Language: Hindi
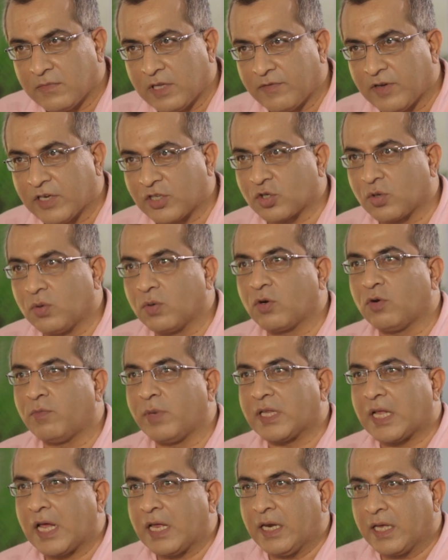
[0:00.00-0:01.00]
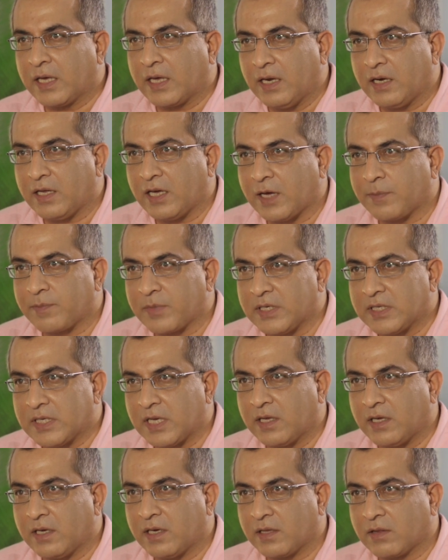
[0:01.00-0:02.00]
निवेशकों को बताने के लिए आपके
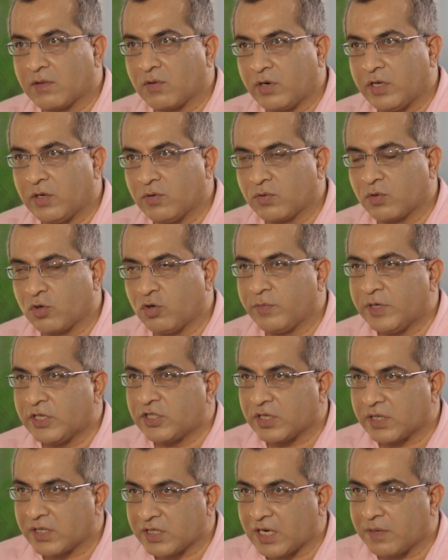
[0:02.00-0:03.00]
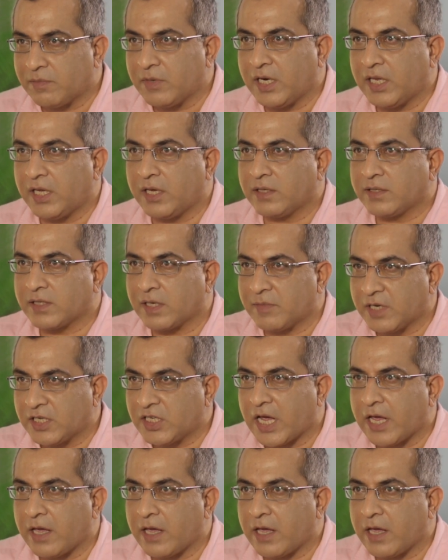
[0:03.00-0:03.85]
ज़रिए थोड़ी उनको भी शिक्षा मिले समझ